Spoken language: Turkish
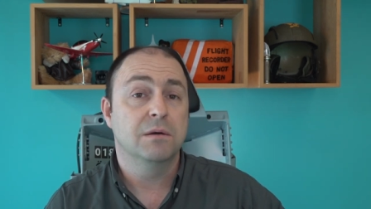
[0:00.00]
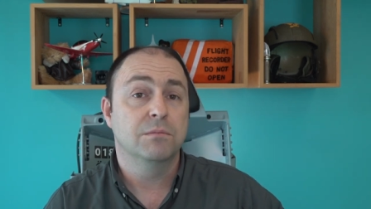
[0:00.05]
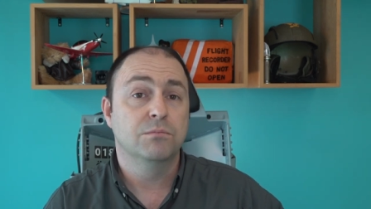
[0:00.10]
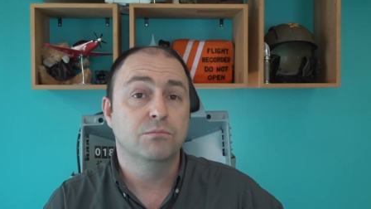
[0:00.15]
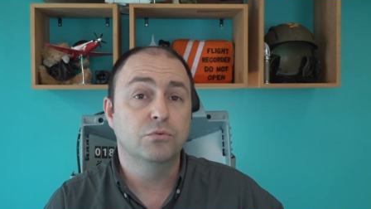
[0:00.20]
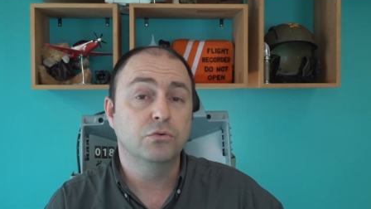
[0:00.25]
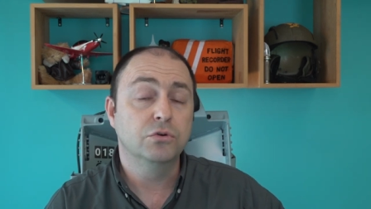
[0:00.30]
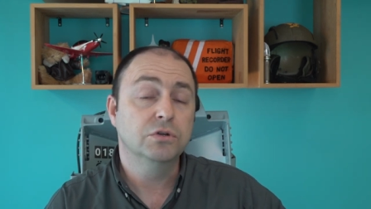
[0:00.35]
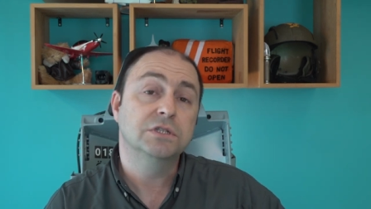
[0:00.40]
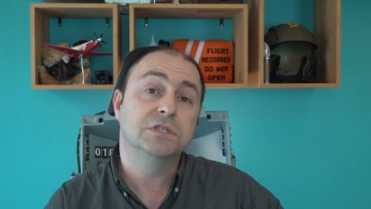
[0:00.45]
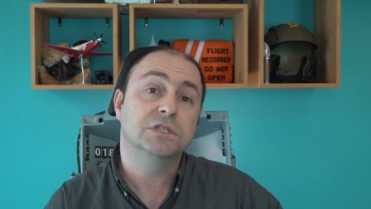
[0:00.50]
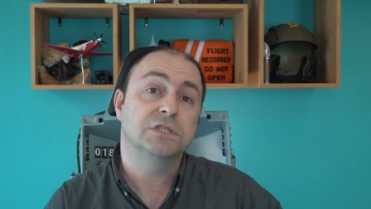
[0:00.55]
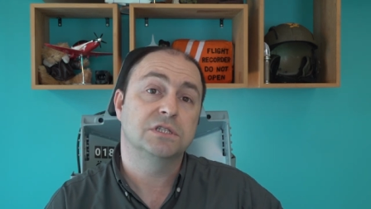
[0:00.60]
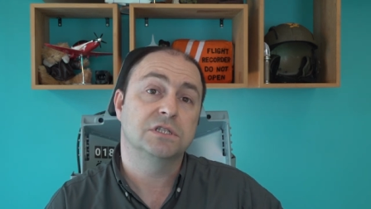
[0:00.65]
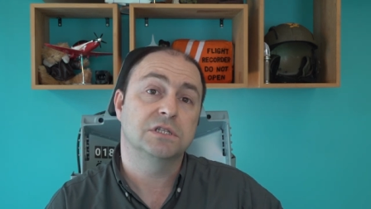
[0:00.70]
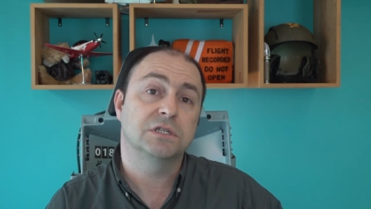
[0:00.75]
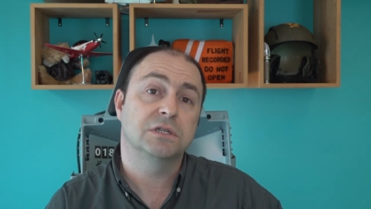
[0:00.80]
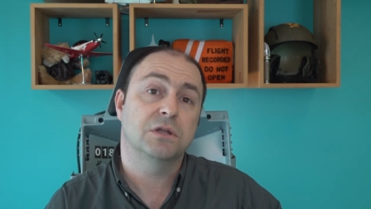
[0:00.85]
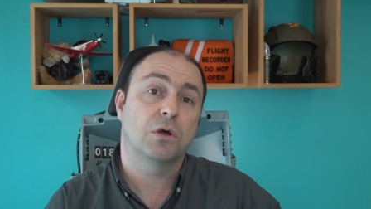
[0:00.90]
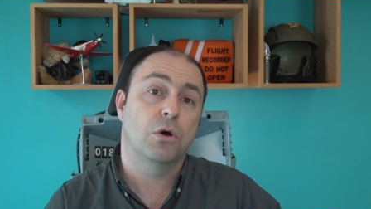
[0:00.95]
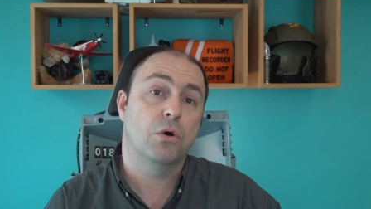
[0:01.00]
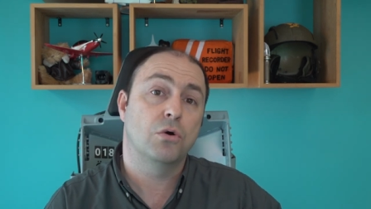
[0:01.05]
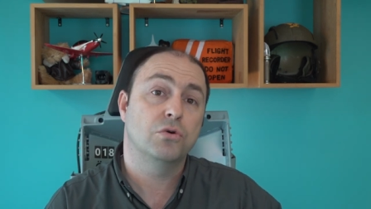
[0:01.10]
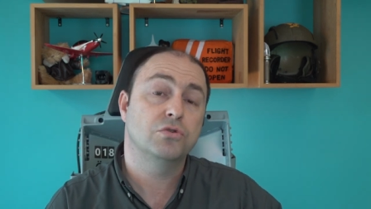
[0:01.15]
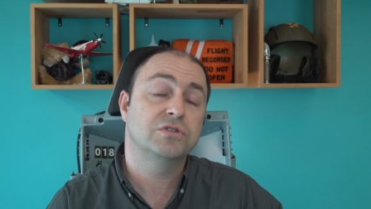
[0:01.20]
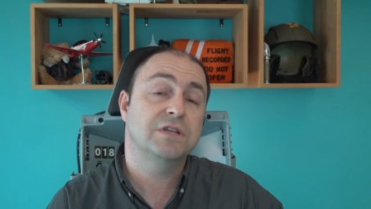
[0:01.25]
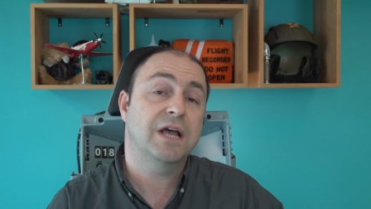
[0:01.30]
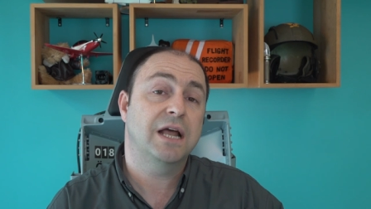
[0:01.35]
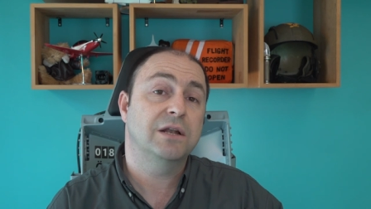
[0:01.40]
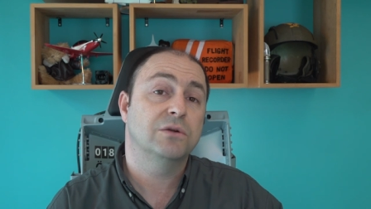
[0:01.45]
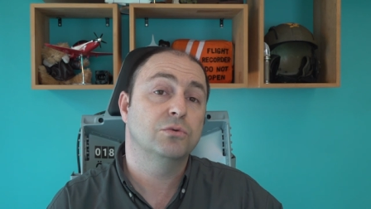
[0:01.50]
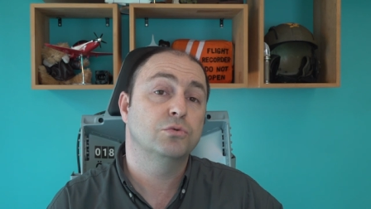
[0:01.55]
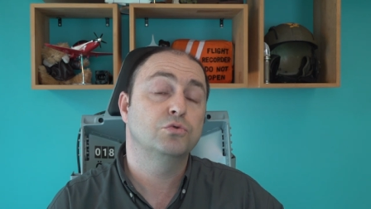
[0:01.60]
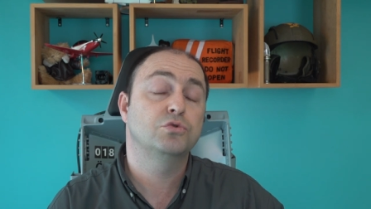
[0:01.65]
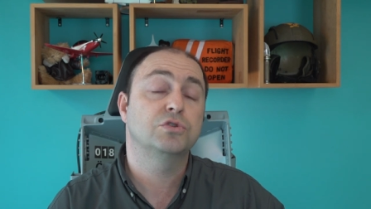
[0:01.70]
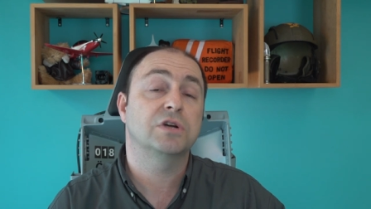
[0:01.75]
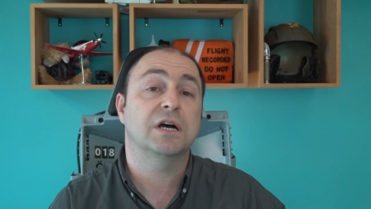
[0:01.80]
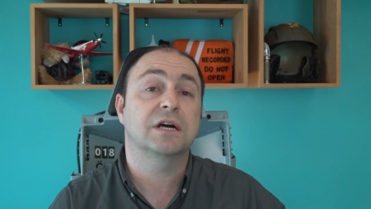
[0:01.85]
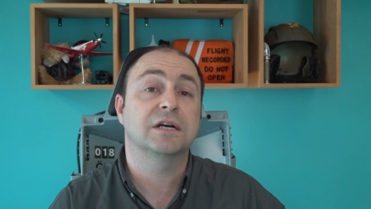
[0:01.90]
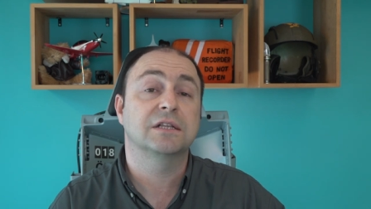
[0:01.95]
bu iş için özel
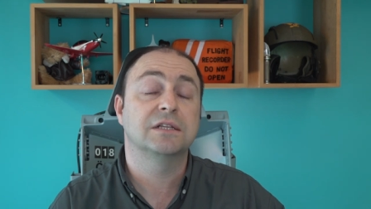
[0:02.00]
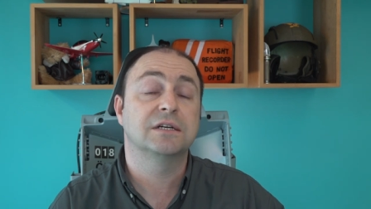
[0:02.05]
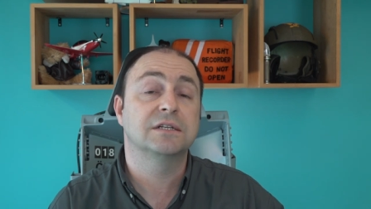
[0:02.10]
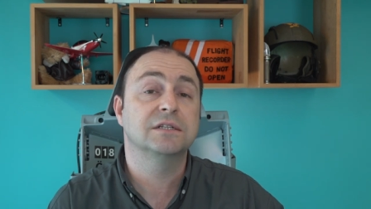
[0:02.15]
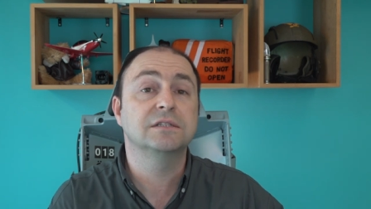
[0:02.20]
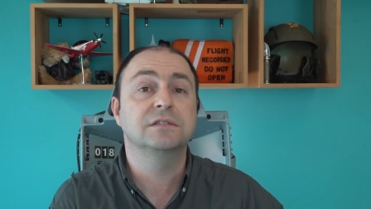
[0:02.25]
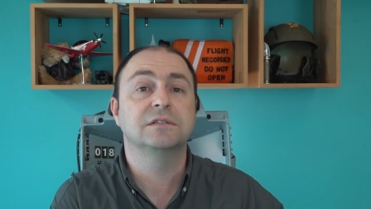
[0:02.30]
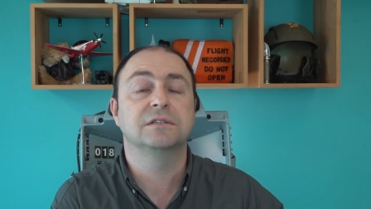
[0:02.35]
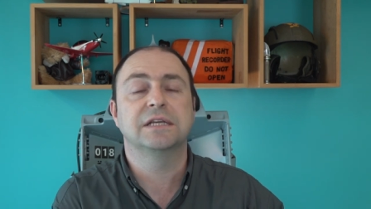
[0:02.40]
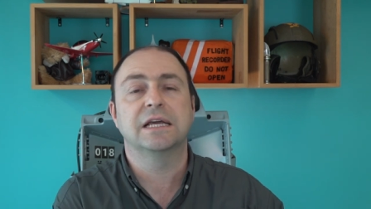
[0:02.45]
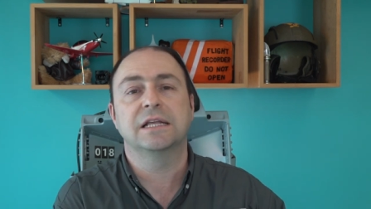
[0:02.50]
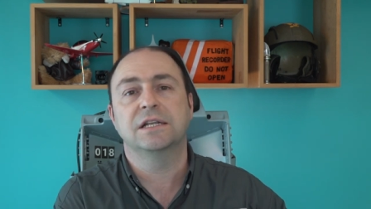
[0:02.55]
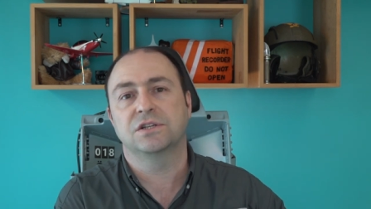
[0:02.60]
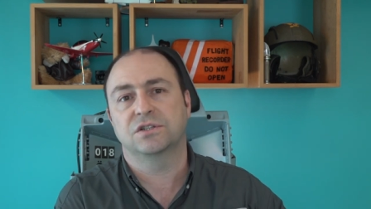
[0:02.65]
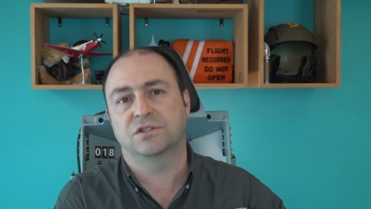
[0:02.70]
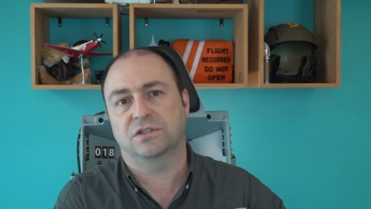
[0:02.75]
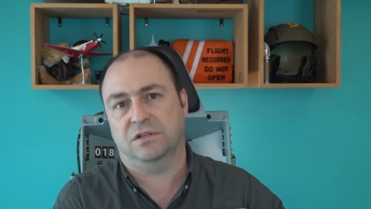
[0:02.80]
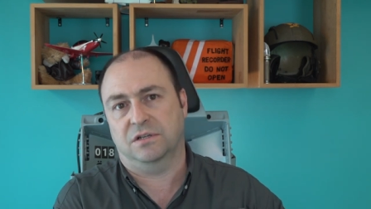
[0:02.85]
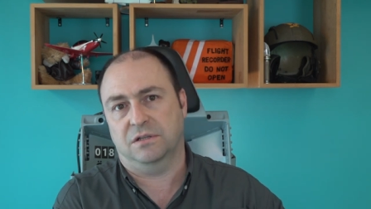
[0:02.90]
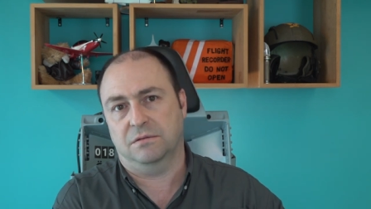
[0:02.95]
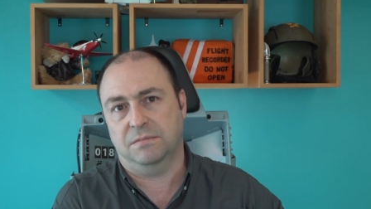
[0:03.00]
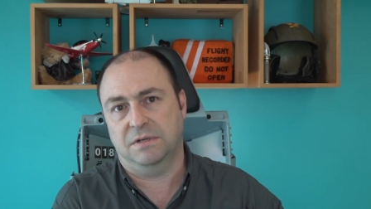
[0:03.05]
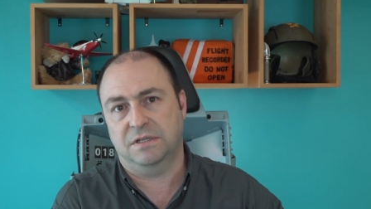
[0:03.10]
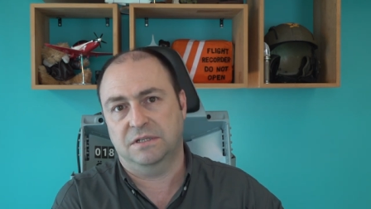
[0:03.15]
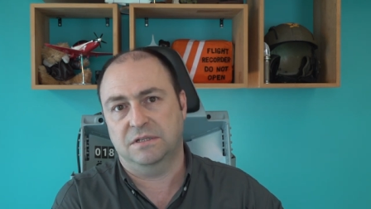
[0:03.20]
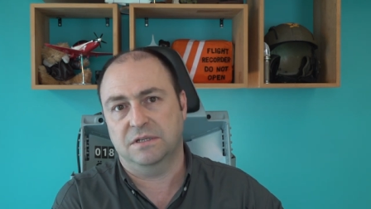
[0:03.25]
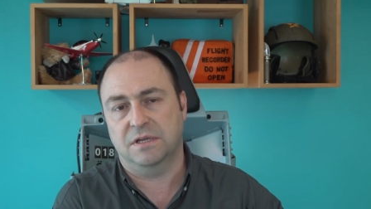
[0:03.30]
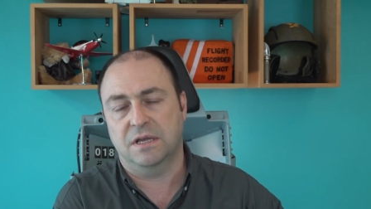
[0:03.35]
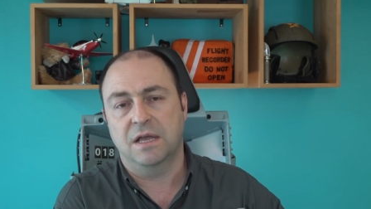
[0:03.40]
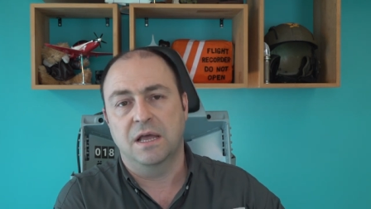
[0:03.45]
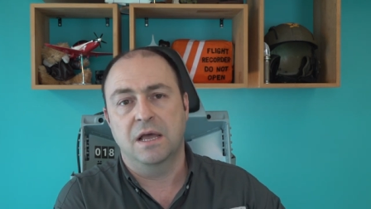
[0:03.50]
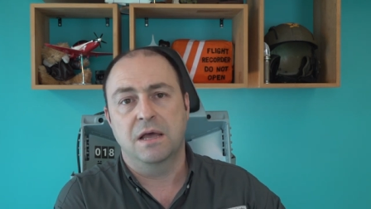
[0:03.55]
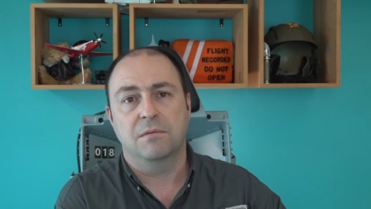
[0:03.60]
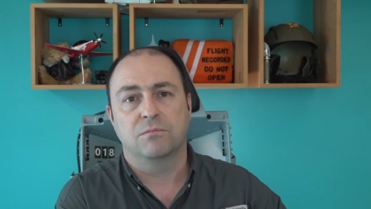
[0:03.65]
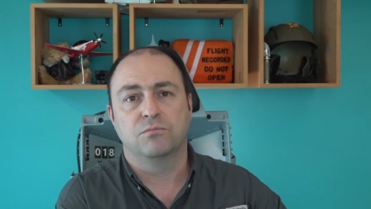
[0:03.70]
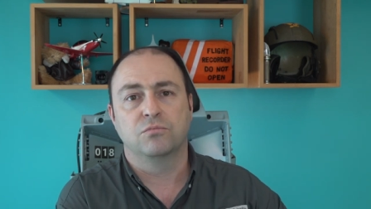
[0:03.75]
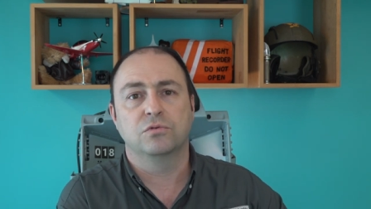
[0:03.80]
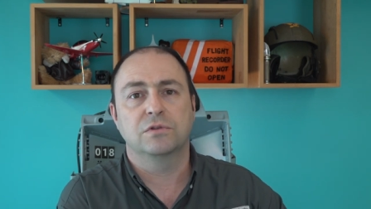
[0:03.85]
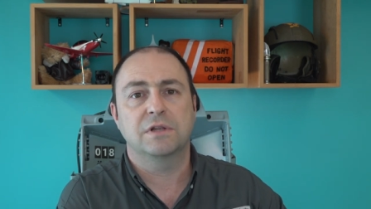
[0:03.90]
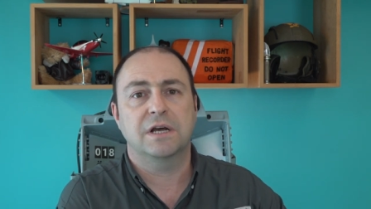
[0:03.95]
uçakların geliştirilmesi.
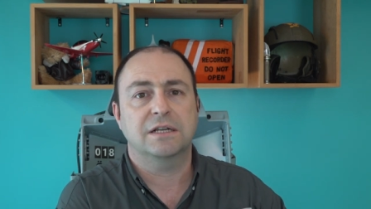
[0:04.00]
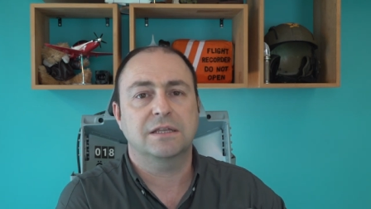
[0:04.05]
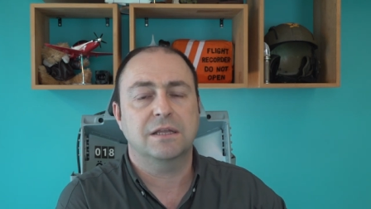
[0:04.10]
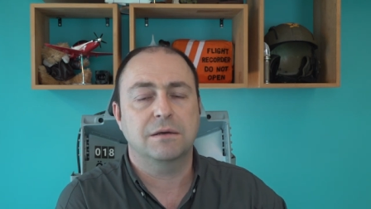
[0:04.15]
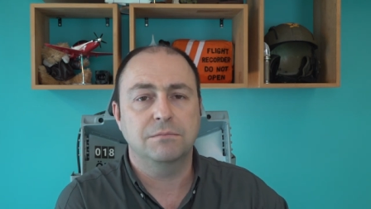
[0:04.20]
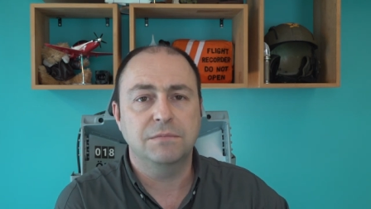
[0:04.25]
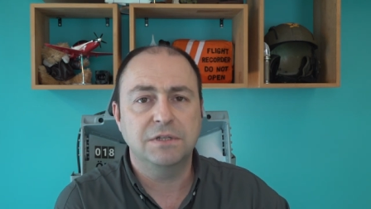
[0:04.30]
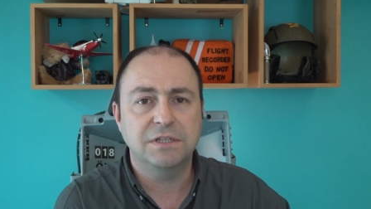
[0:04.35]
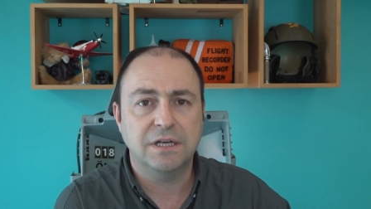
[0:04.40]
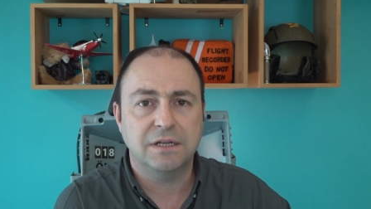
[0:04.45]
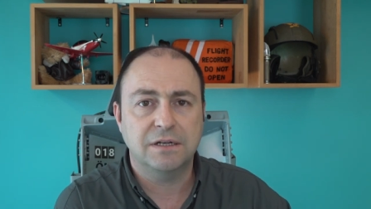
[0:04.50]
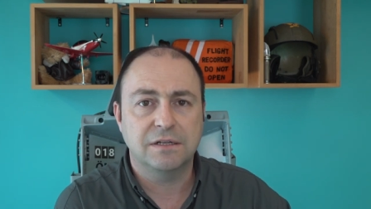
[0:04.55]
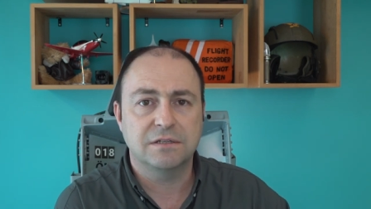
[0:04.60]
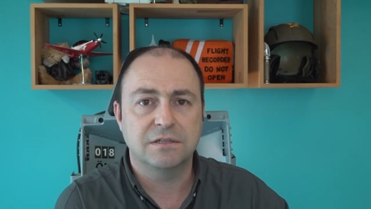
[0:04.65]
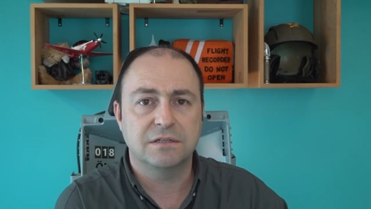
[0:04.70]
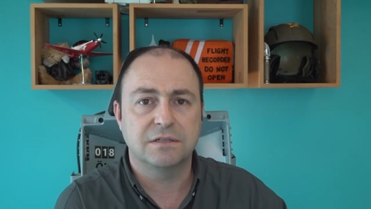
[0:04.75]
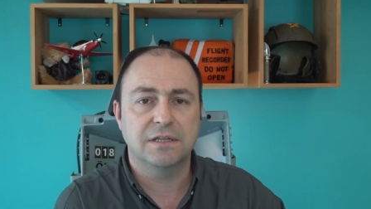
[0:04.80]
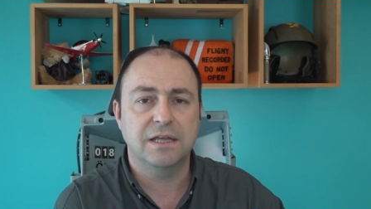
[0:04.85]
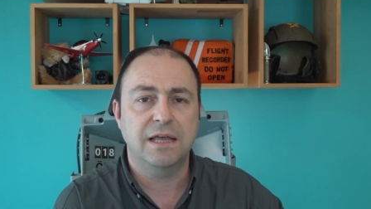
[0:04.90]
Bunlardan bir tanesi